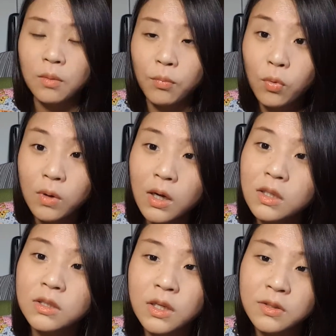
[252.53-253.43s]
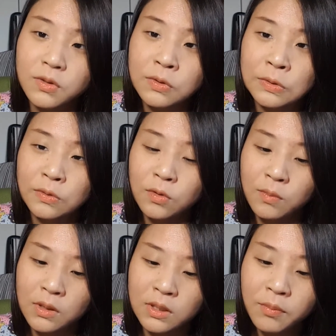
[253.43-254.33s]
뭔가 그게 있었어요.
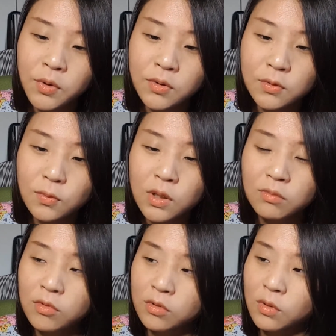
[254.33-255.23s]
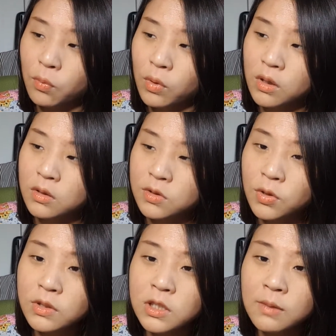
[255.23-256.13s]
정말 3년을 쏟아부었는데 왜 이렇게
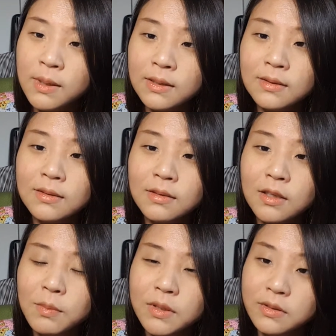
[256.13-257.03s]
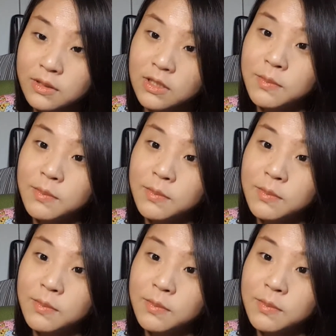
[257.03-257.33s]
처참한 느낌이 들지?